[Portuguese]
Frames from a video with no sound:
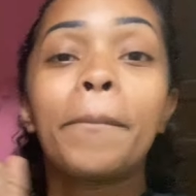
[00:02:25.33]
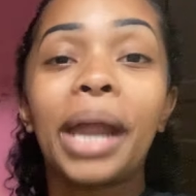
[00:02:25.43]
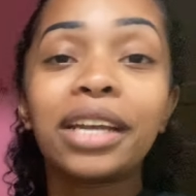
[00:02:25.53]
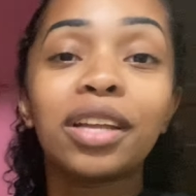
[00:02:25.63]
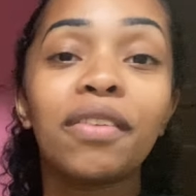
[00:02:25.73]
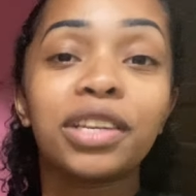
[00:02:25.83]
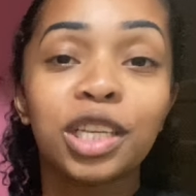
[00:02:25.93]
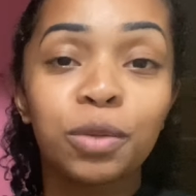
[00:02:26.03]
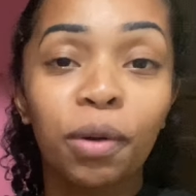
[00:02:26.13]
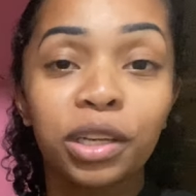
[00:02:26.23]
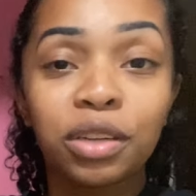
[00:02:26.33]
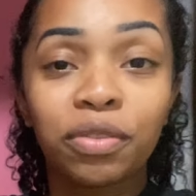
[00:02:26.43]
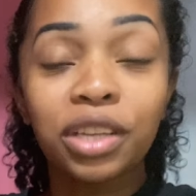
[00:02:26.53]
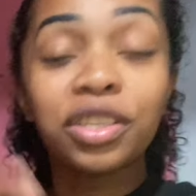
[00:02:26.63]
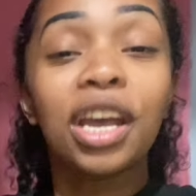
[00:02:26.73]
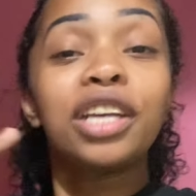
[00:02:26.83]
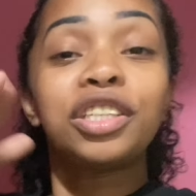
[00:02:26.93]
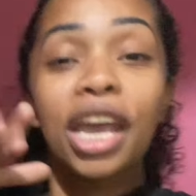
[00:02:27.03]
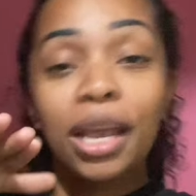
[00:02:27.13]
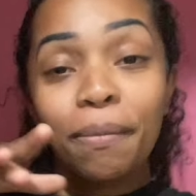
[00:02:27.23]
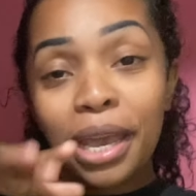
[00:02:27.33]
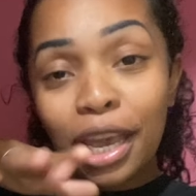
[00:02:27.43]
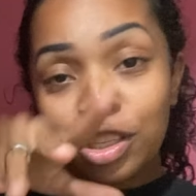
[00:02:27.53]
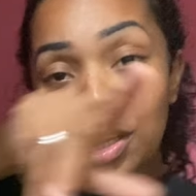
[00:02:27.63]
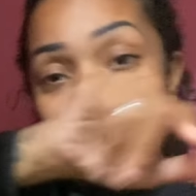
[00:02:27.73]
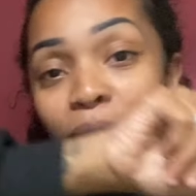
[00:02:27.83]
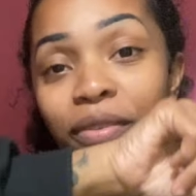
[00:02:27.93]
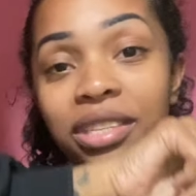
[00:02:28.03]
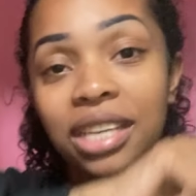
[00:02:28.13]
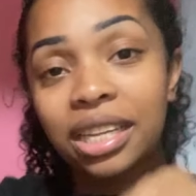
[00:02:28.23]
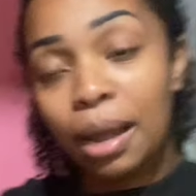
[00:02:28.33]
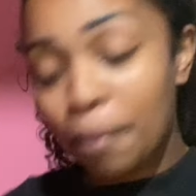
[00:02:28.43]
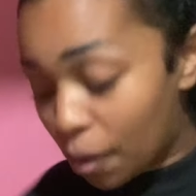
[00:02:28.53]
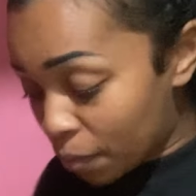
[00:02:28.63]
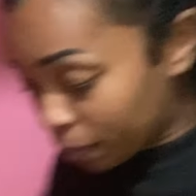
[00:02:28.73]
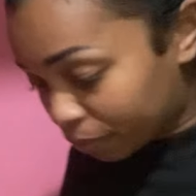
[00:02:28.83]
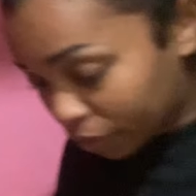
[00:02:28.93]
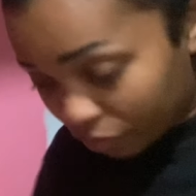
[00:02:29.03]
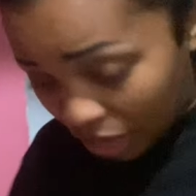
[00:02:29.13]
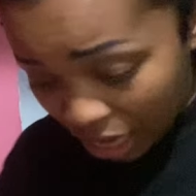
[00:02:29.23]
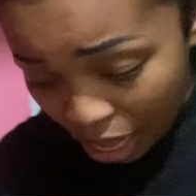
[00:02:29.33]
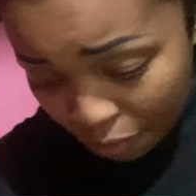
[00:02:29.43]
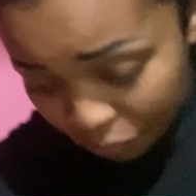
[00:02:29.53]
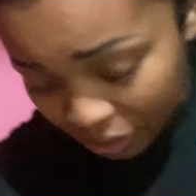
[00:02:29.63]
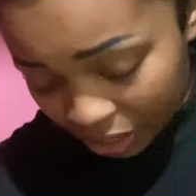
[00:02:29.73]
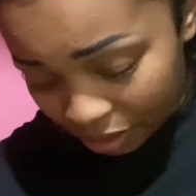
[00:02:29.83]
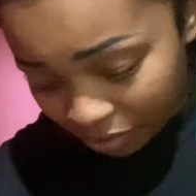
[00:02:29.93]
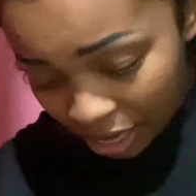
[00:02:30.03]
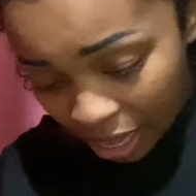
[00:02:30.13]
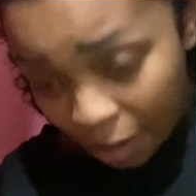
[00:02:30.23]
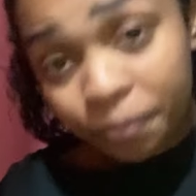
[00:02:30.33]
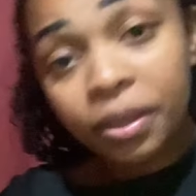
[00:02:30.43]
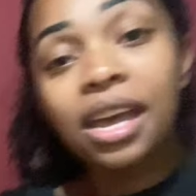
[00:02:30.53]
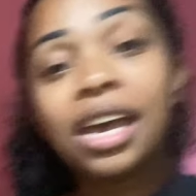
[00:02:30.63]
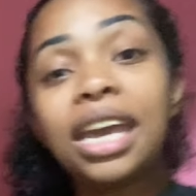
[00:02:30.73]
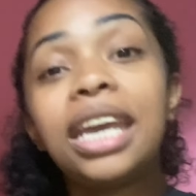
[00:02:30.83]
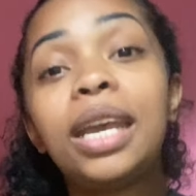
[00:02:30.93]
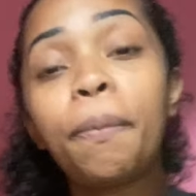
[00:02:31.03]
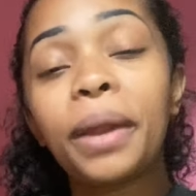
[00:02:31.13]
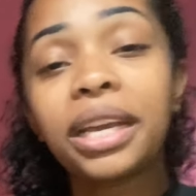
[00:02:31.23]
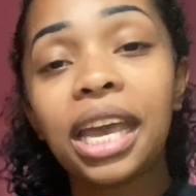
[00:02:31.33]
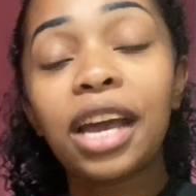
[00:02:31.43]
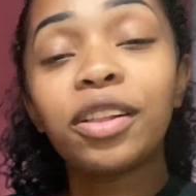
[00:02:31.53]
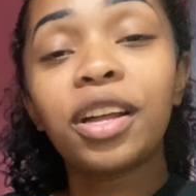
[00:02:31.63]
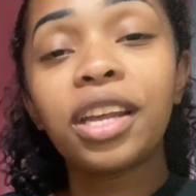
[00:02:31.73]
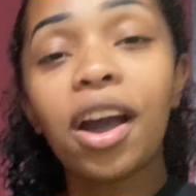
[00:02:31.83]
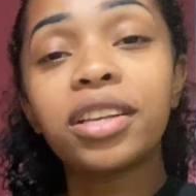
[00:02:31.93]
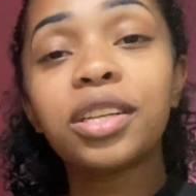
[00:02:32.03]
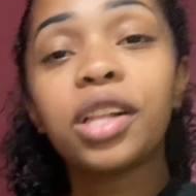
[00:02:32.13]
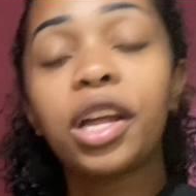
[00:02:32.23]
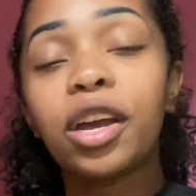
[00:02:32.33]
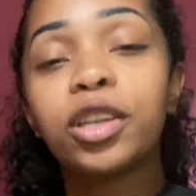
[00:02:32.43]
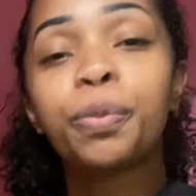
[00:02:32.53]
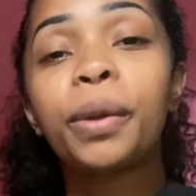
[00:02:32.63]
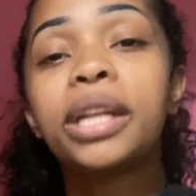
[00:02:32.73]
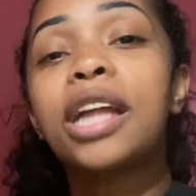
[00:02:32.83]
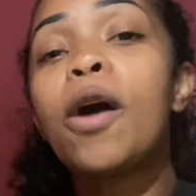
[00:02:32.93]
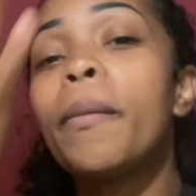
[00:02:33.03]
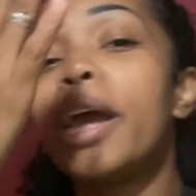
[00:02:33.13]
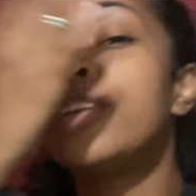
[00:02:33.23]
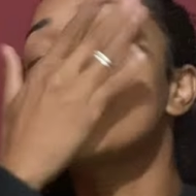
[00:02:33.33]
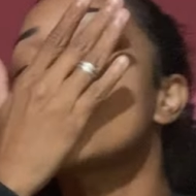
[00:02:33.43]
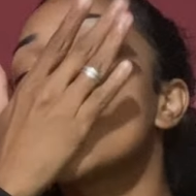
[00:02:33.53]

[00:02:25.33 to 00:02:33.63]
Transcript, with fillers: pra que toda vez que a gente poste vídeo, chegue bem quentinho pra você, tá bom? Vai lá, filha, vai lá. E pra quem é glorioso, glorioso, plantão, um beijo.